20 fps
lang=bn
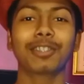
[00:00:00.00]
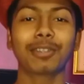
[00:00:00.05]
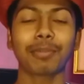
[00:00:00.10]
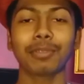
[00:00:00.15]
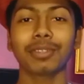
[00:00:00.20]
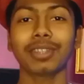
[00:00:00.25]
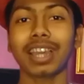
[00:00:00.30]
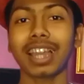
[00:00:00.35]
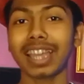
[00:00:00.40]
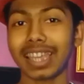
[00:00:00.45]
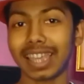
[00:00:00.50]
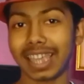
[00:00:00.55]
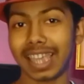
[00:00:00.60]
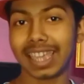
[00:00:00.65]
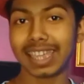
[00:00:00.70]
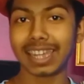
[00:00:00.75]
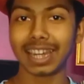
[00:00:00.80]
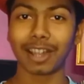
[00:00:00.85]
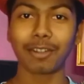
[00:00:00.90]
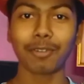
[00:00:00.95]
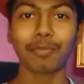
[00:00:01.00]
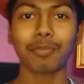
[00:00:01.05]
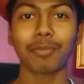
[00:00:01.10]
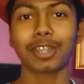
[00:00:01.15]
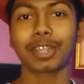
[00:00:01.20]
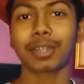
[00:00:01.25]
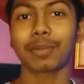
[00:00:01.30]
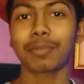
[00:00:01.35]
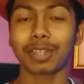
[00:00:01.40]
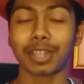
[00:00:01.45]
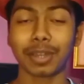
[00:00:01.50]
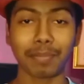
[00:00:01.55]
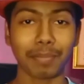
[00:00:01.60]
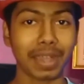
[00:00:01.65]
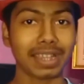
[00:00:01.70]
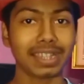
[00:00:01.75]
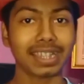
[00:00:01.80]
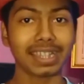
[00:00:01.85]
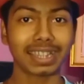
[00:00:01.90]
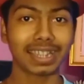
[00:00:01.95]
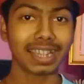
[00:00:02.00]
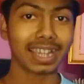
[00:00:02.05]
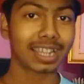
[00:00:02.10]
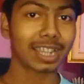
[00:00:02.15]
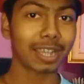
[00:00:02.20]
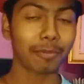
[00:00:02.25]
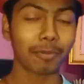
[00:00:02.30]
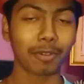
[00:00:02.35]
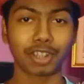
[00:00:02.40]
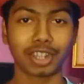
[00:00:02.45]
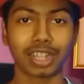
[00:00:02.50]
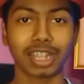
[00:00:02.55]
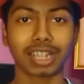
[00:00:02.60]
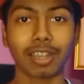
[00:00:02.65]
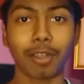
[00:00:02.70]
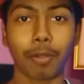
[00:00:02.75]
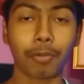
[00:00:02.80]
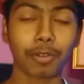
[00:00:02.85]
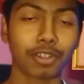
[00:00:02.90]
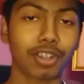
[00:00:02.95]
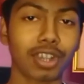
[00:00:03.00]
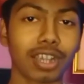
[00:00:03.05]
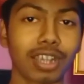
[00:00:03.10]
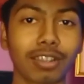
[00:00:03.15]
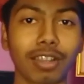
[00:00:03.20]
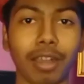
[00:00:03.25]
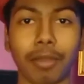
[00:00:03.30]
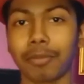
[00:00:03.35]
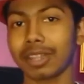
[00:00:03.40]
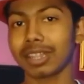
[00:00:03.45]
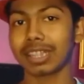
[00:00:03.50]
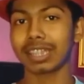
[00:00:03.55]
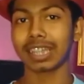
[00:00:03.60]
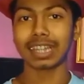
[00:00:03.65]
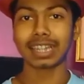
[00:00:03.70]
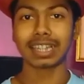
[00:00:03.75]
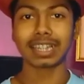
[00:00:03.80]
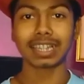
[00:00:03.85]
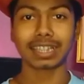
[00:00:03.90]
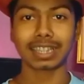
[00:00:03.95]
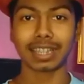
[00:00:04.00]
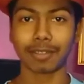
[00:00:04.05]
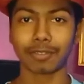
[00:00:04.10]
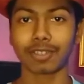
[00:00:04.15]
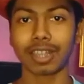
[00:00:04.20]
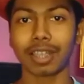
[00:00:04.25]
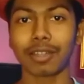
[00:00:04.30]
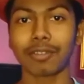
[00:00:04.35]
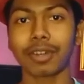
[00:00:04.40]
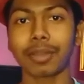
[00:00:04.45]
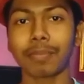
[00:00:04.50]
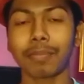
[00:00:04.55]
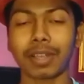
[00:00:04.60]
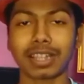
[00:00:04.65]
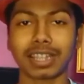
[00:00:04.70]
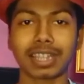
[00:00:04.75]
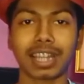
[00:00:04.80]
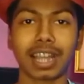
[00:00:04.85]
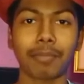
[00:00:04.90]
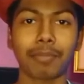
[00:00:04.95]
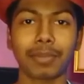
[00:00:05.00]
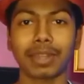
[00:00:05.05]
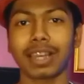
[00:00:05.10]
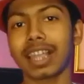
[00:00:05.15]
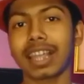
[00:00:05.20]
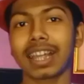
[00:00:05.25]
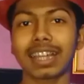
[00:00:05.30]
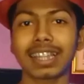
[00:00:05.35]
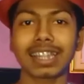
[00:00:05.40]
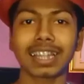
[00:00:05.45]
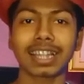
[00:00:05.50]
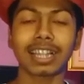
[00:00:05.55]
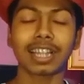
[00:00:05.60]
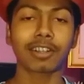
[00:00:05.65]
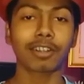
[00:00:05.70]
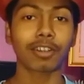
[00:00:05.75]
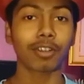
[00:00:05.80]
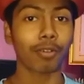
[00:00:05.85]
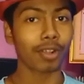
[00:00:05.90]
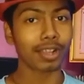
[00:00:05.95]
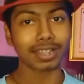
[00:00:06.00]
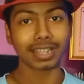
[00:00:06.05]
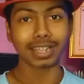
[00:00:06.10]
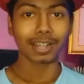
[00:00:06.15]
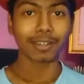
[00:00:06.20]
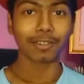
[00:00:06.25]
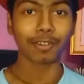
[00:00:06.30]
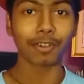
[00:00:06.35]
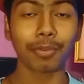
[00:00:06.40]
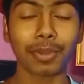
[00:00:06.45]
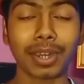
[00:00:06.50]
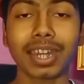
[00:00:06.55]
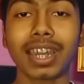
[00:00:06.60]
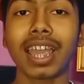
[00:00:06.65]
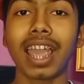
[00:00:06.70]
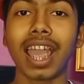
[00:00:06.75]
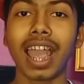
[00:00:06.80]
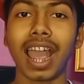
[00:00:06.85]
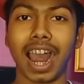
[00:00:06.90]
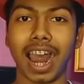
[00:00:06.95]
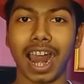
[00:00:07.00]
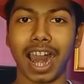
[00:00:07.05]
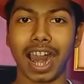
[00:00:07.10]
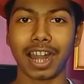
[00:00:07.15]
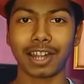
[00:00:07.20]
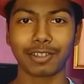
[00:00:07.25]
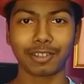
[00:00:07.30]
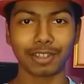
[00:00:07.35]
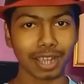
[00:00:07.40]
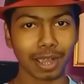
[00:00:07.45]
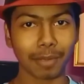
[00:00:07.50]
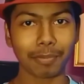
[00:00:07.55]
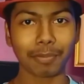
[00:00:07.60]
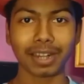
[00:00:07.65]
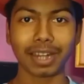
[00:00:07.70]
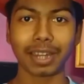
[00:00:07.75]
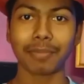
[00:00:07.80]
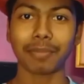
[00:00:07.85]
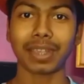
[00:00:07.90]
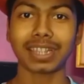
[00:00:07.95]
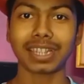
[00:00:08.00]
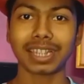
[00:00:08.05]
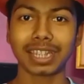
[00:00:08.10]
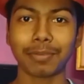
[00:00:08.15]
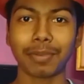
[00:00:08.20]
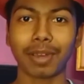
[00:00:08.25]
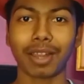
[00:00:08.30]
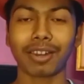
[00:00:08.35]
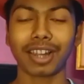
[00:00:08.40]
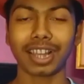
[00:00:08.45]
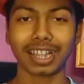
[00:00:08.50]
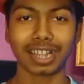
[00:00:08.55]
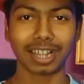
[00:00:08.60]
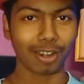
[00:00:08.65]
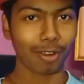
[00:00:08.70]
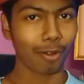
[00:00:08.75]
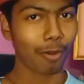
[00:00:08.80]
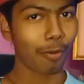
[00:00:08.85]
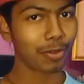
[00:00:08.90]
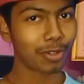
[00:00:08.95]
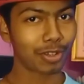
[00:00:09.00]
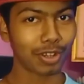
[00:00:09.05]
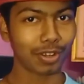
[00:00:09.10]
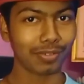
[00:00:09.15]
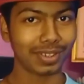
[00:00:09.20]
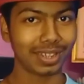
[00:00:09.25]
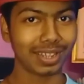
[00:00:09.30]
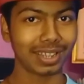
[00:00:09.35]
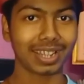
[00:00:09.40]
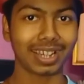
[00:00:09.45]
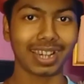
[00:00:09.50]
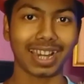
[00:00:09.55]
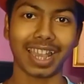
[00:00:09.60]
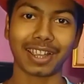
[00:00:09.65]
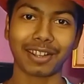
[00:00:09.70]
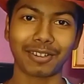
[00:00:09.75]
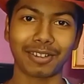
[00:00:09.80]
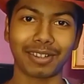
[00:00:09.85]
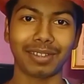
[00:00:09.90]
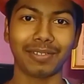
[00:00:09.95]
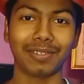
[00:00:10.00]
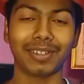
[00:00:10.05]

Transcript: সো বন্ধুরা এইরকম মজার মজার ম্যাজিক দেখতে এবং শিখতে অবশ্যই কিন্তু আমাদের চ্যানেলটিকে সাবস্ক্রাইব করে পাশে থাকা বেলাইকানটিতে ক্লিক করে অল সিলেক্ট করবেন আর যদি আপনার এই ম্যাজিকটি ভালো লাগে তাহলে অবশ্যই ভিডিওতে লাইক করে